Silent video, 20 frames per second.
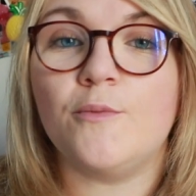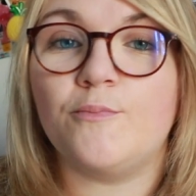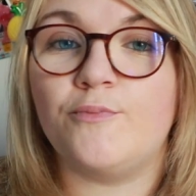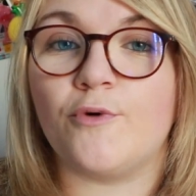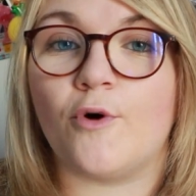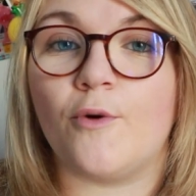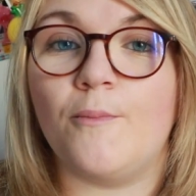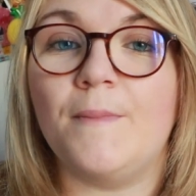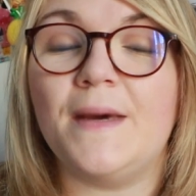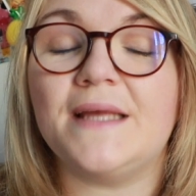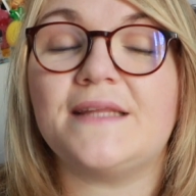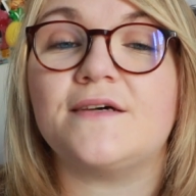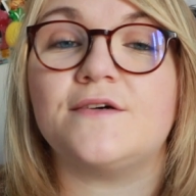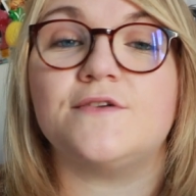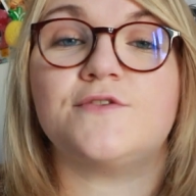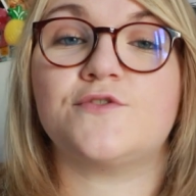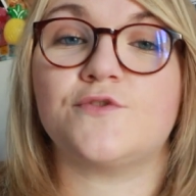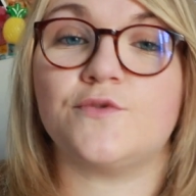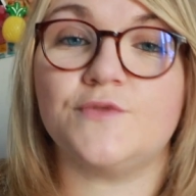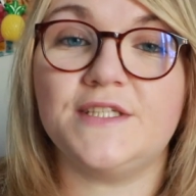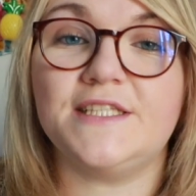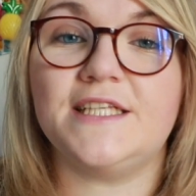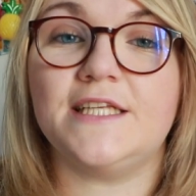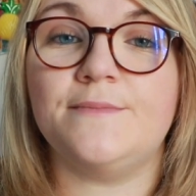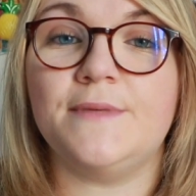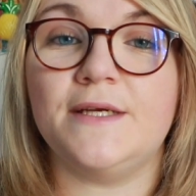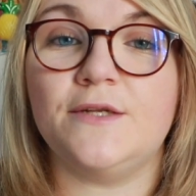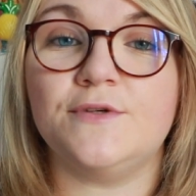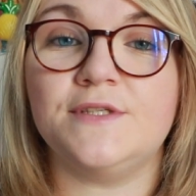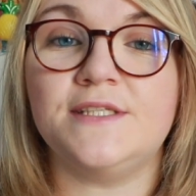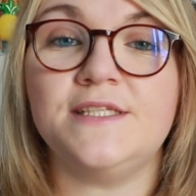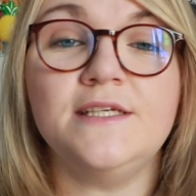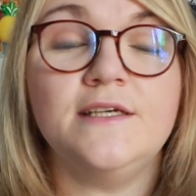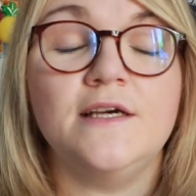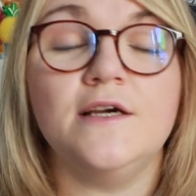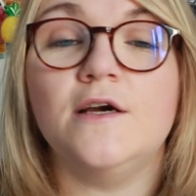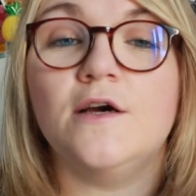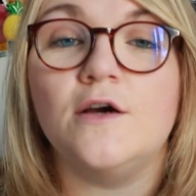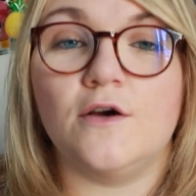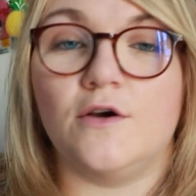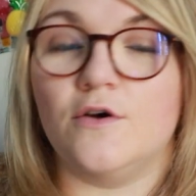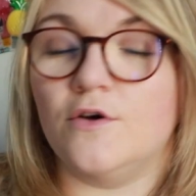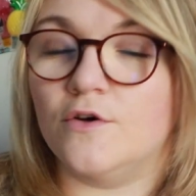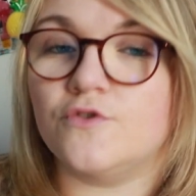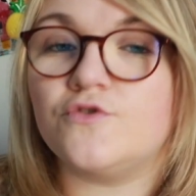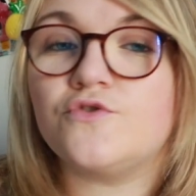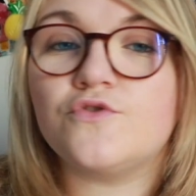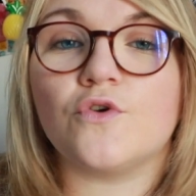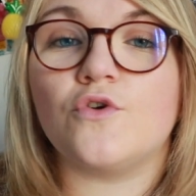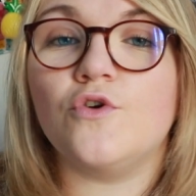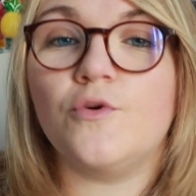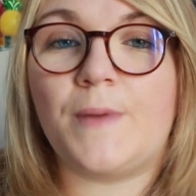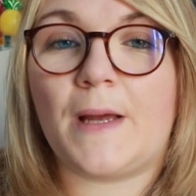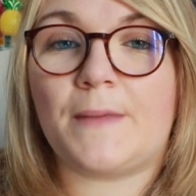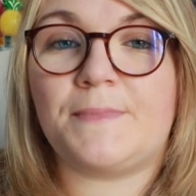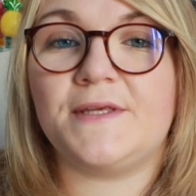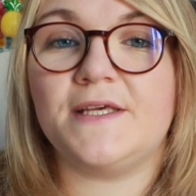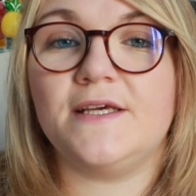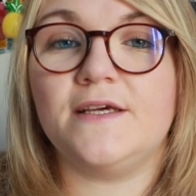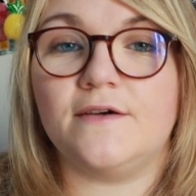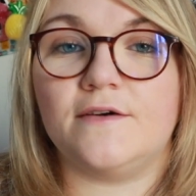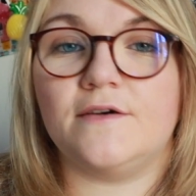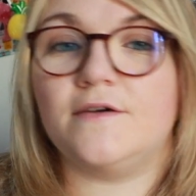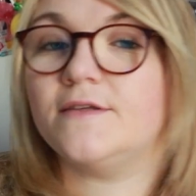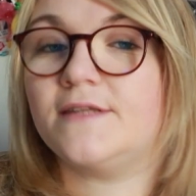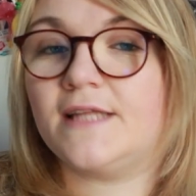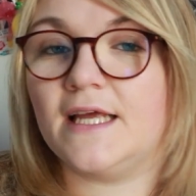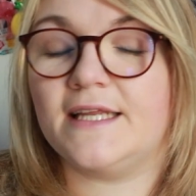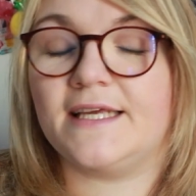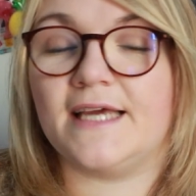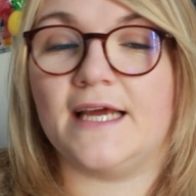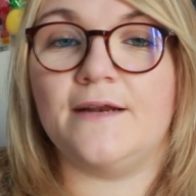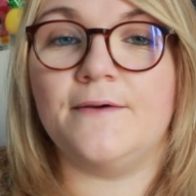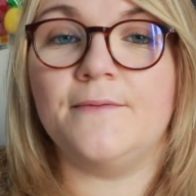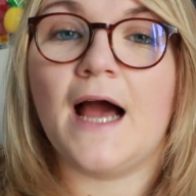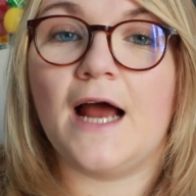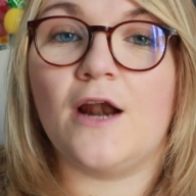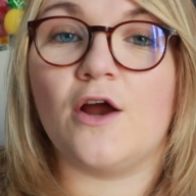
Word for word: pour mettre son idée de mélodie euh, sur le papier euh, tel quel.